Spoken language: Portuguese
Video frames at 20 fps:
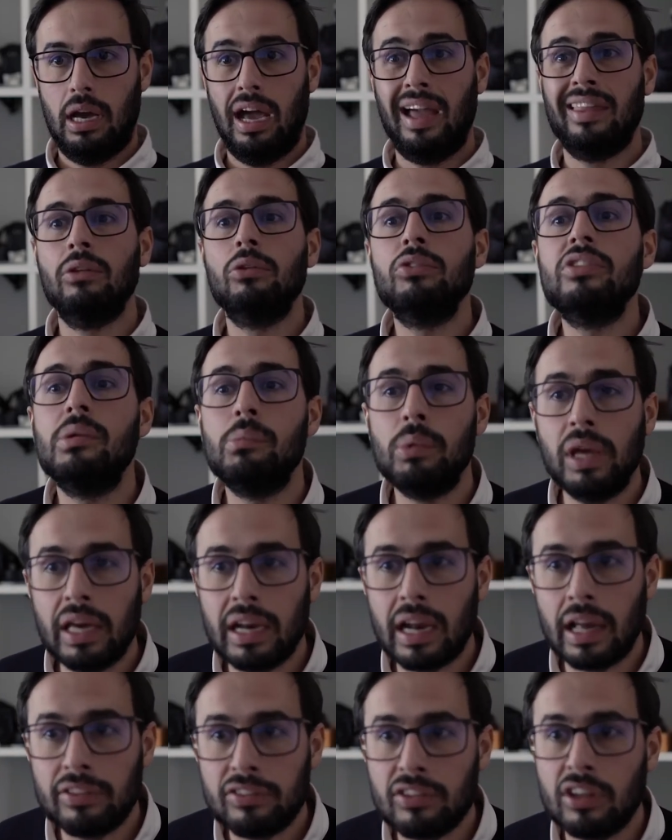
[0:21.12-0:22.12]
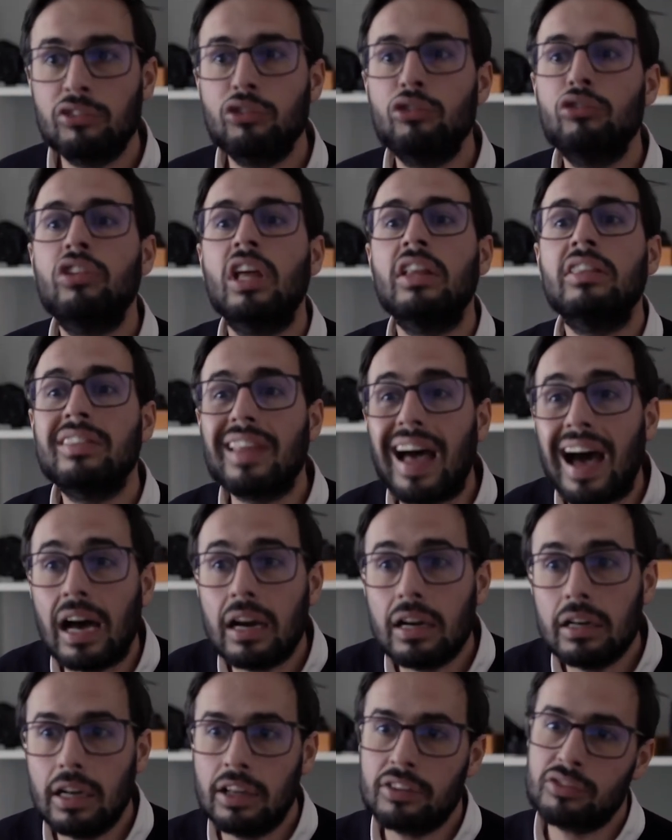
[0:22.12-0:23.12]
Andam os imigrantes a
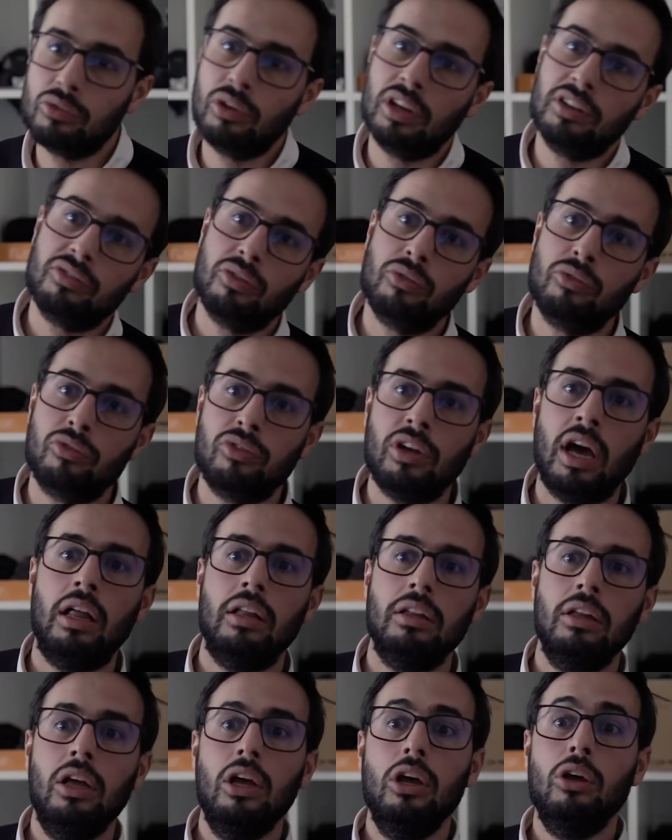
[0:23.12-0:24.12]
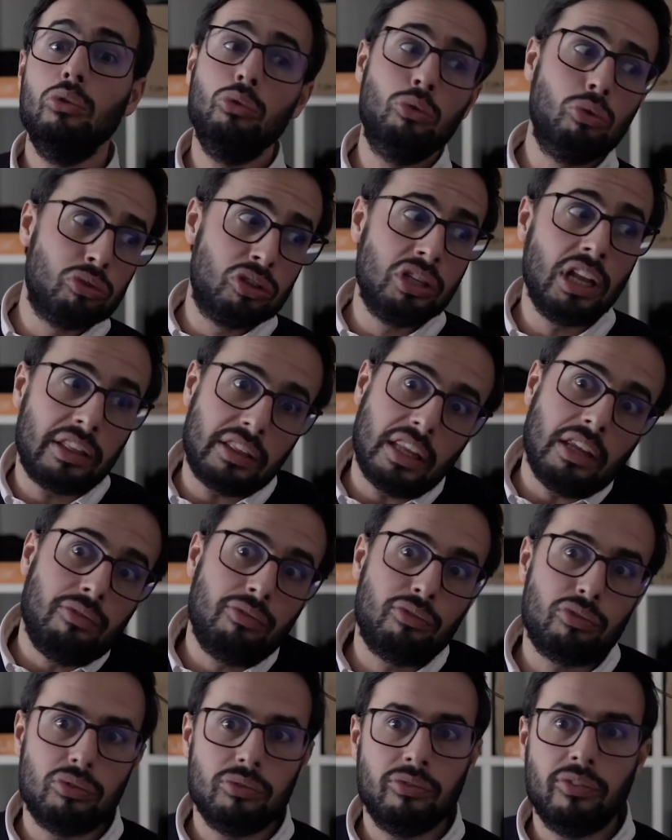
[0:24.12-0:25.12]
sustentar a segurança social dos
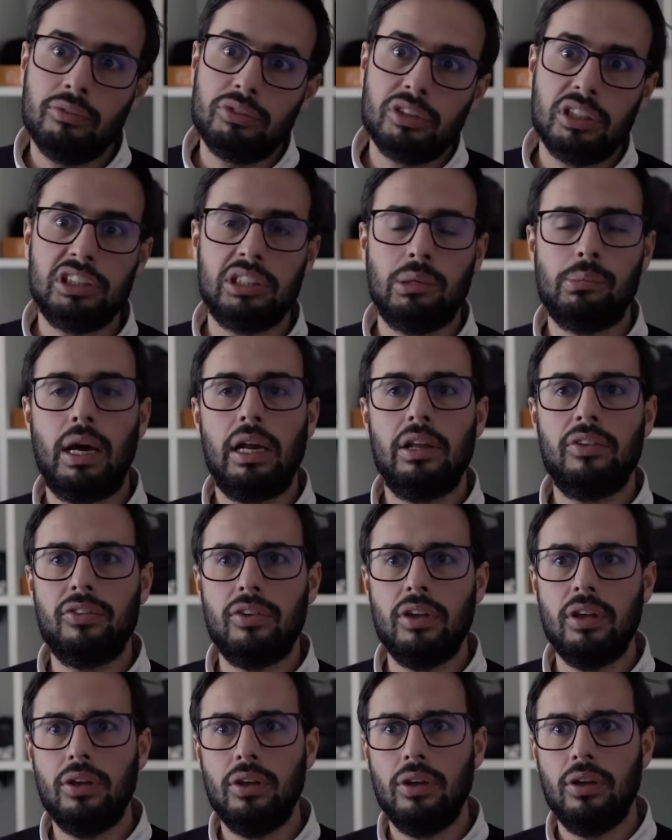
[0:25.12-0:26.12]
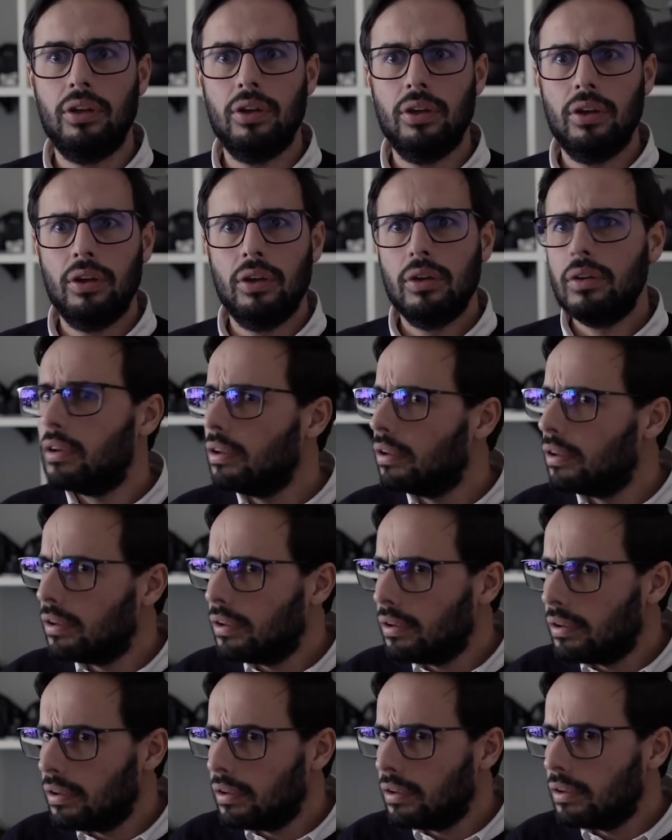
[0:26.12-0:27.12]
nativos, vamos lhe chamar assim.
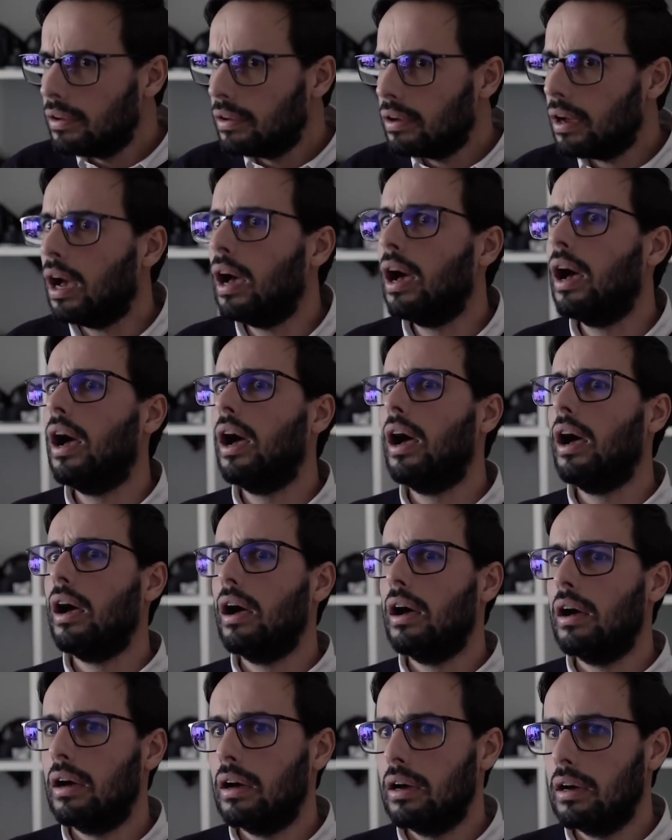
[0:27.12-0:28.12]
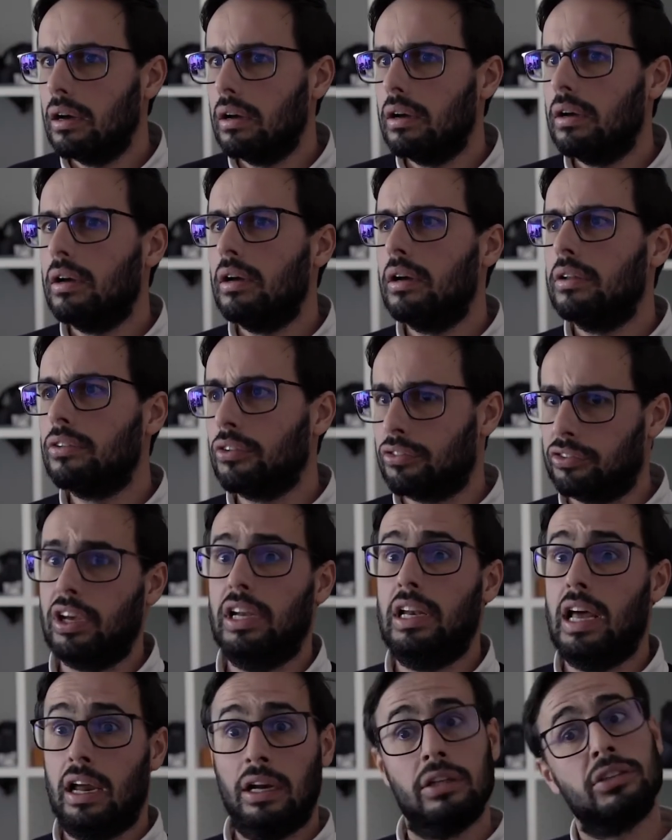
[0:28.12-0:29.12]
Ah, então, se
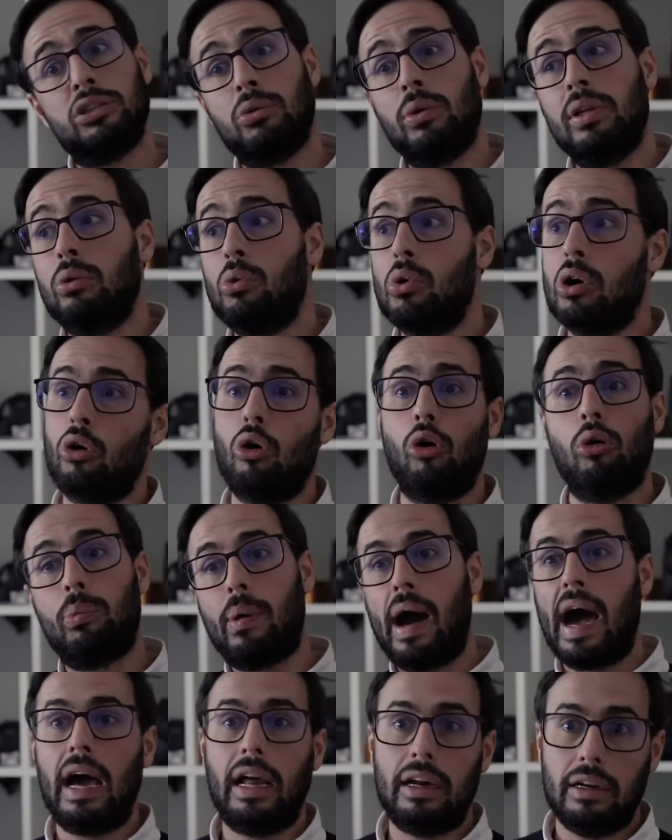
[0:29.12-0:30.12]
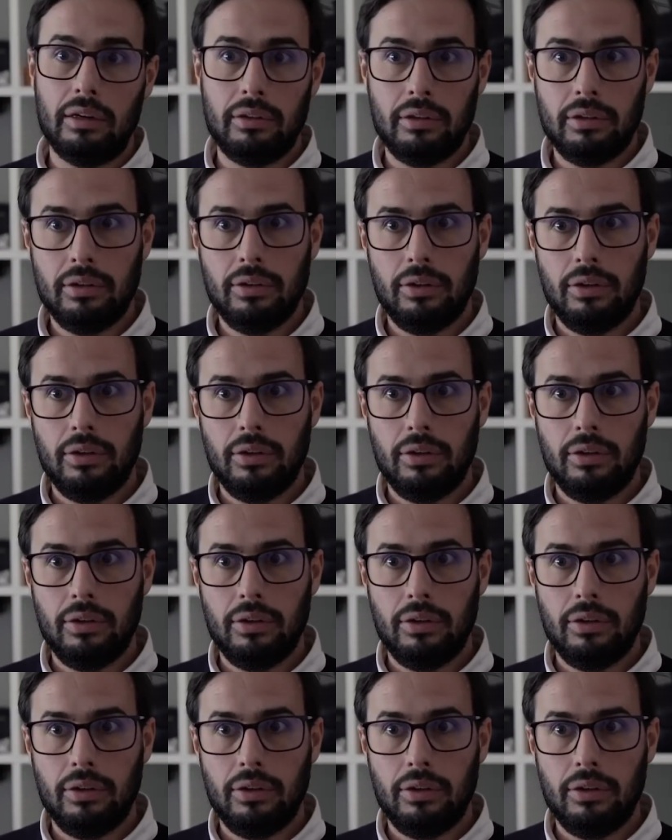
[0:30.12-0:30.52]
calhar, eles não andam a roubar